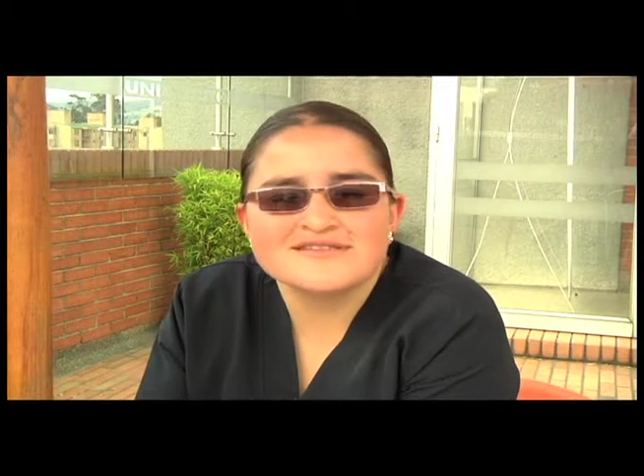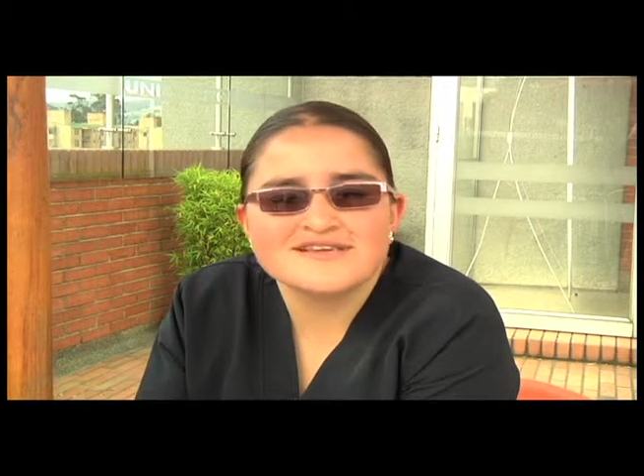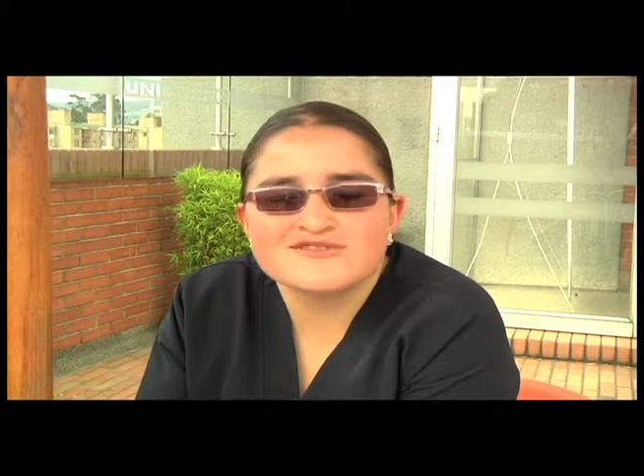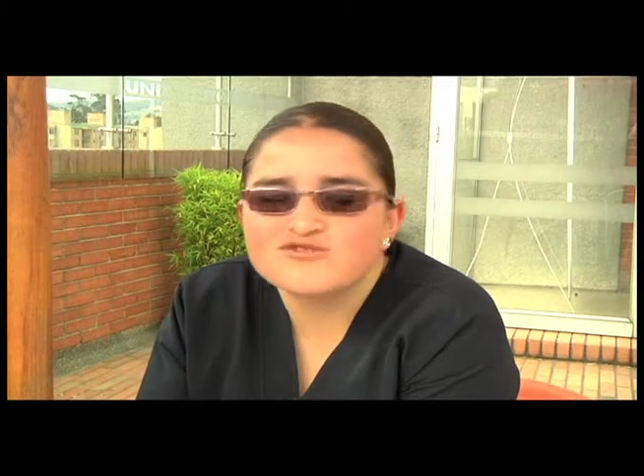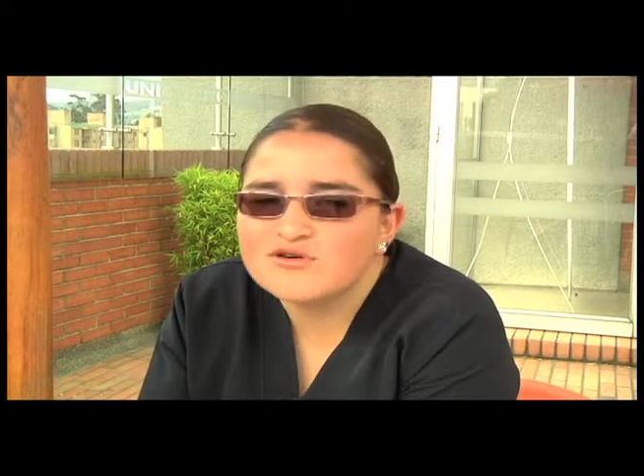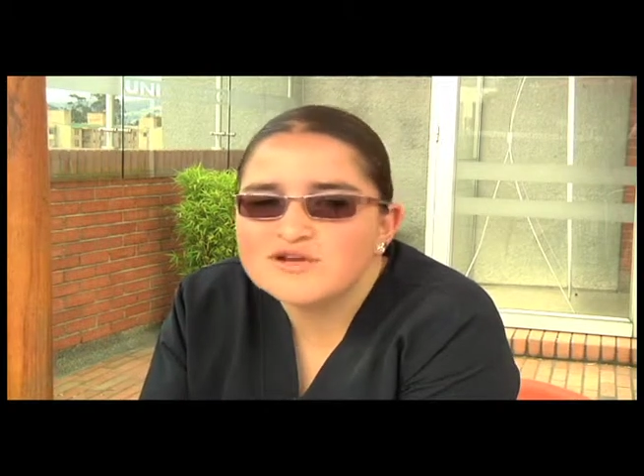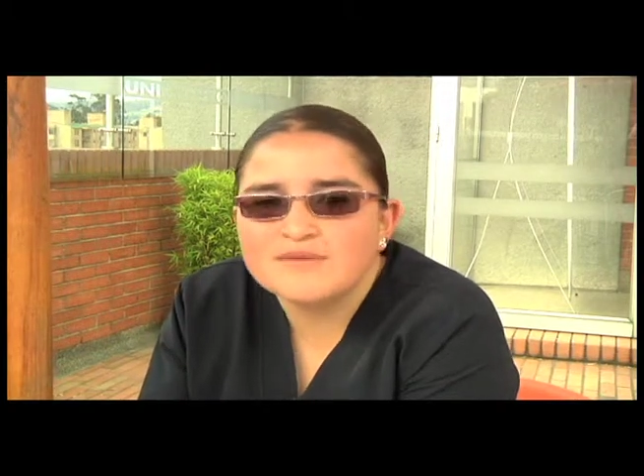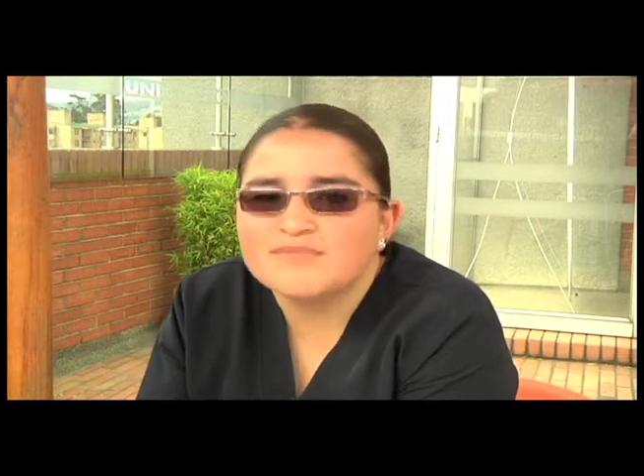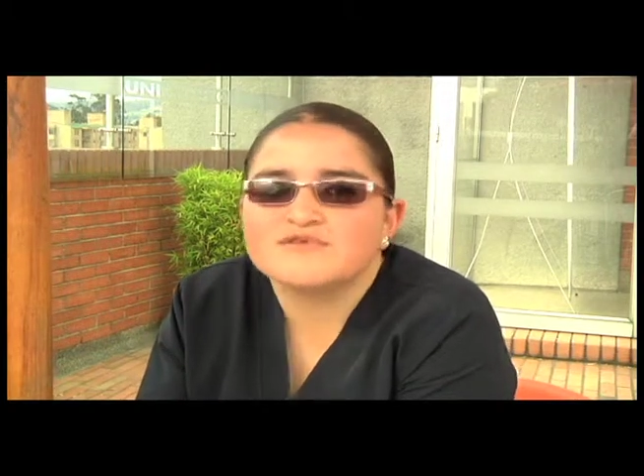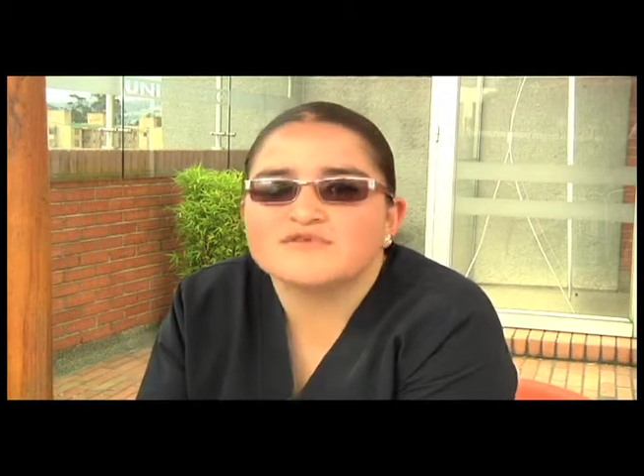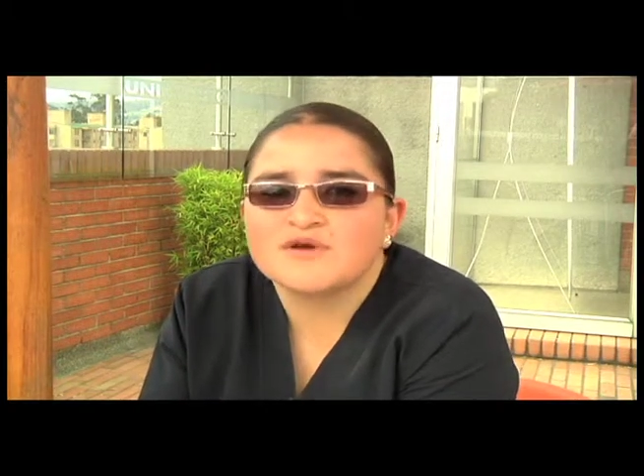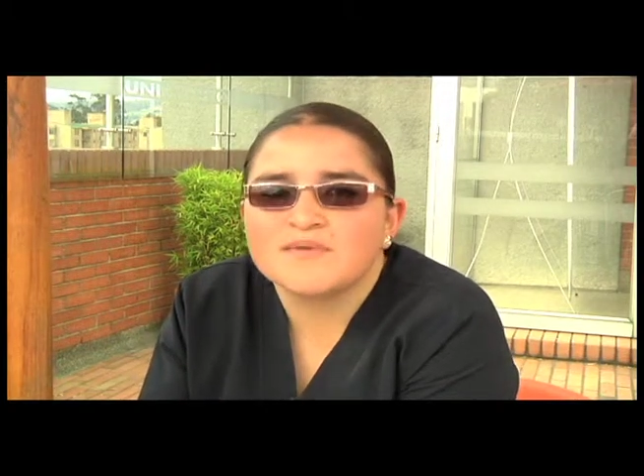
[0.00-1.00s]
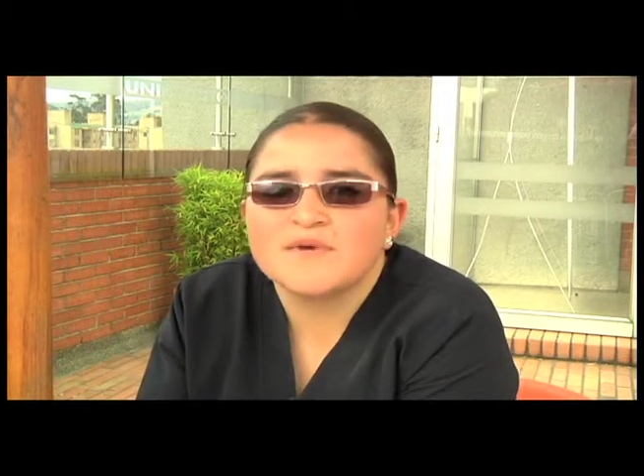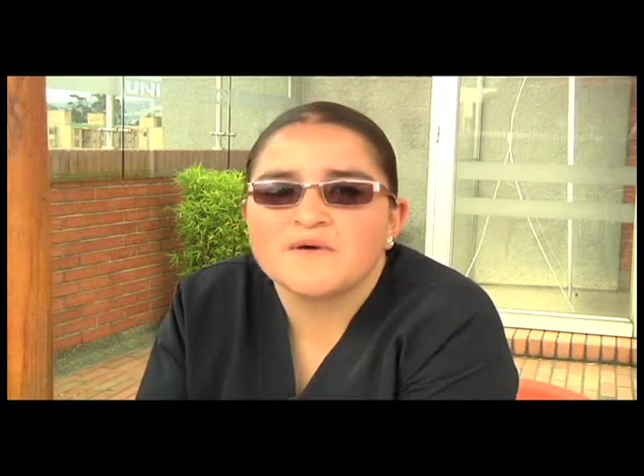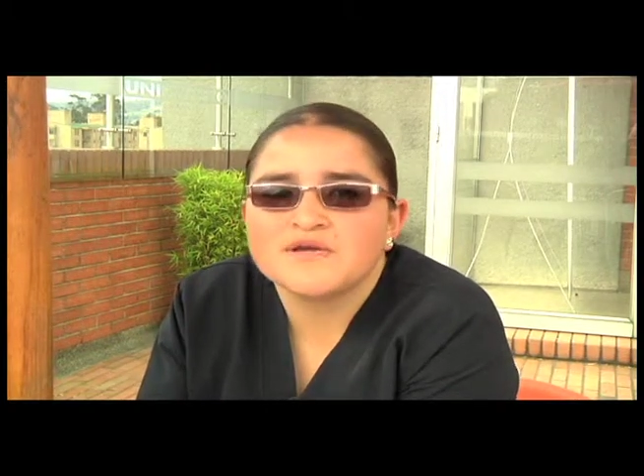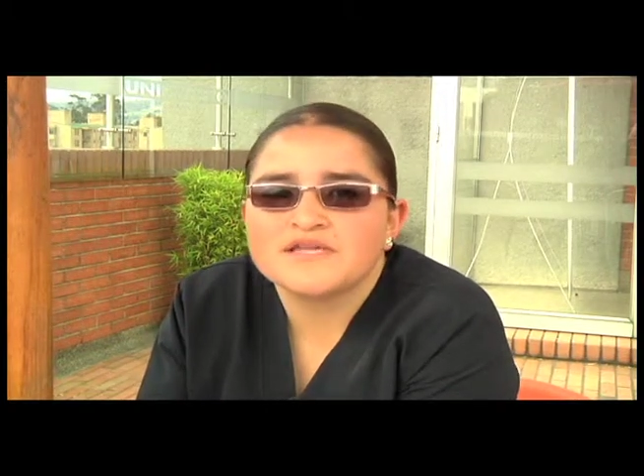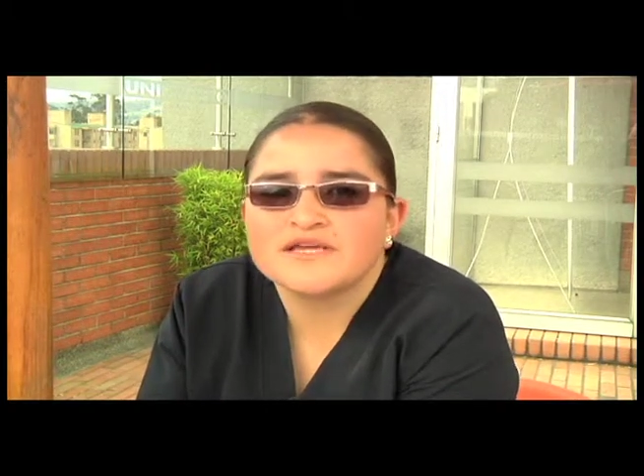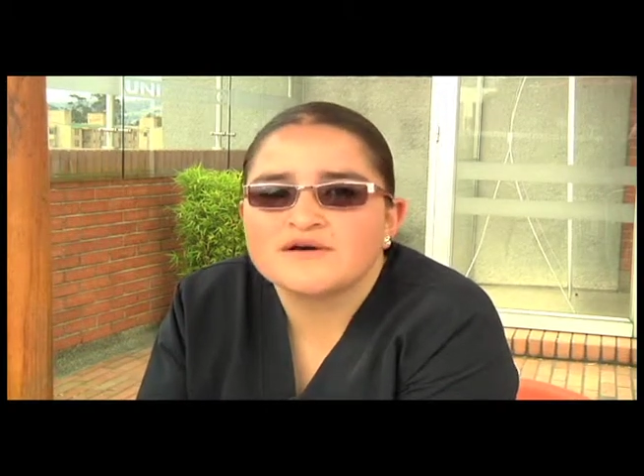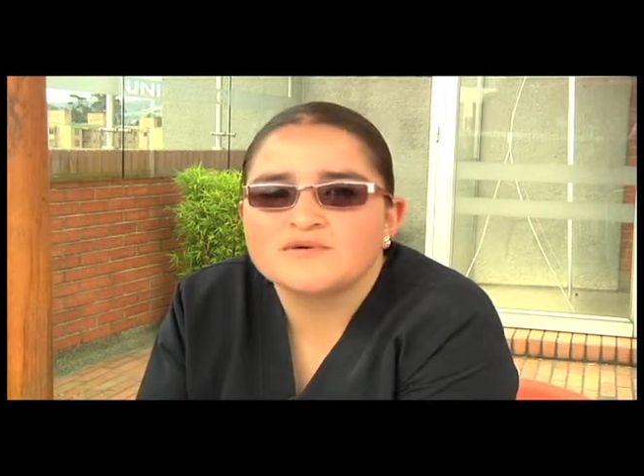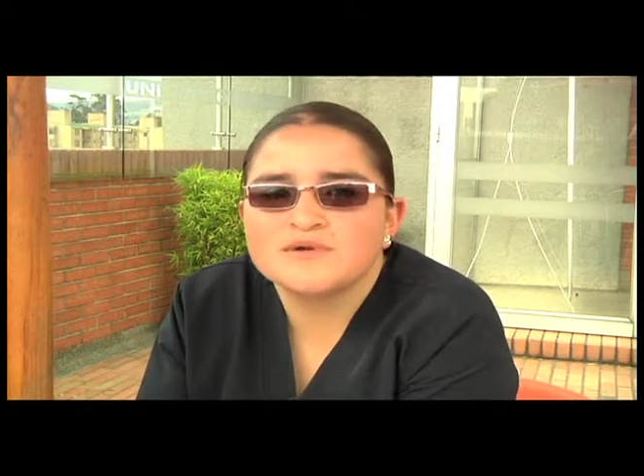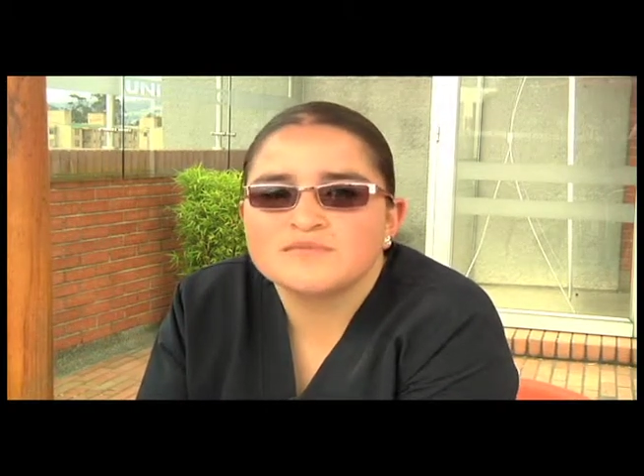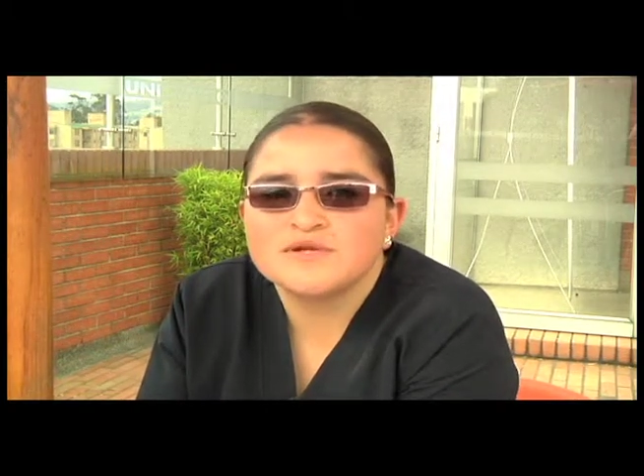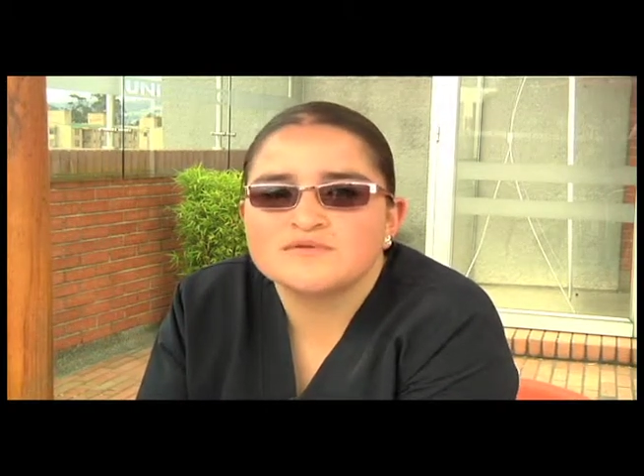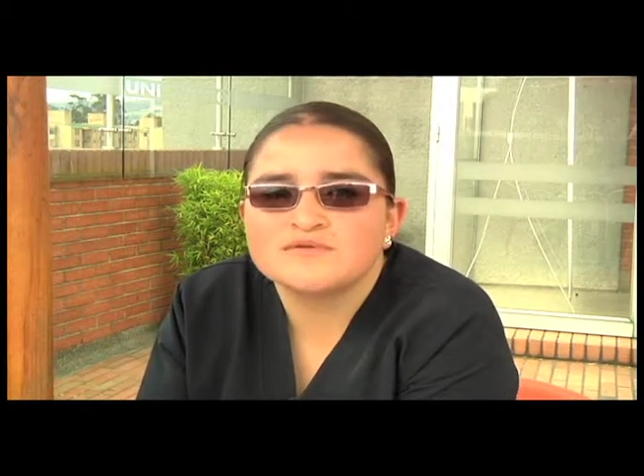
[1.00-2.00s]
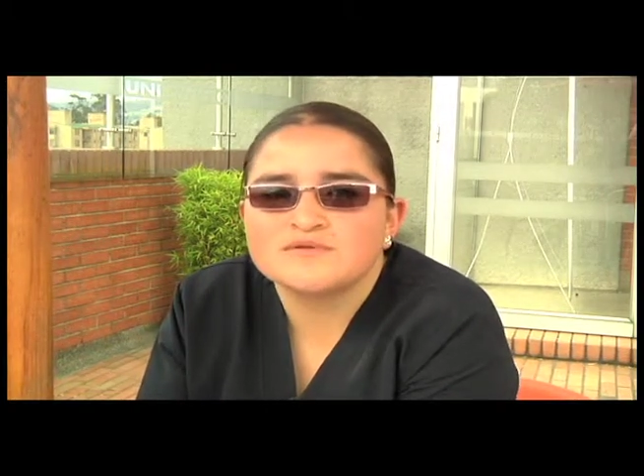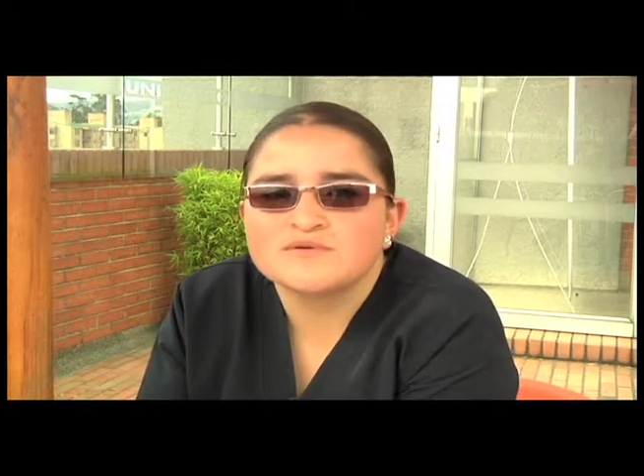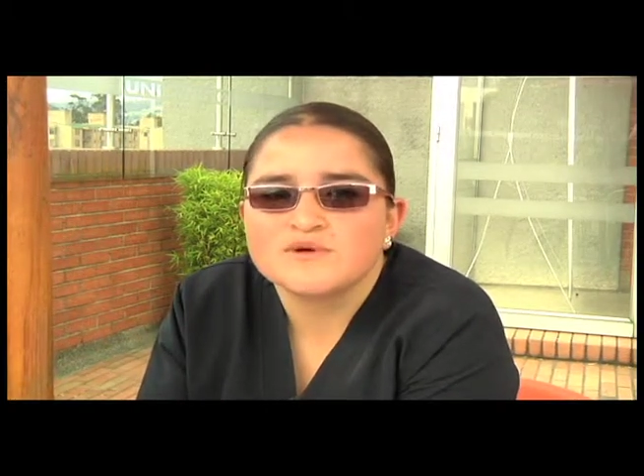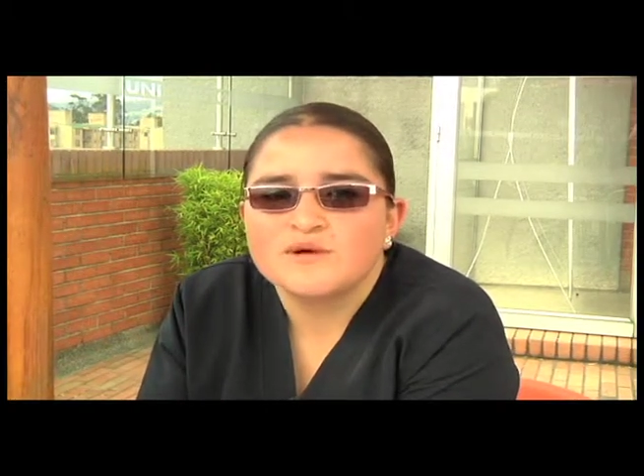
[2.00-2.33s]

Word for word: de todo el apoyo que me ha brindado un Minuto,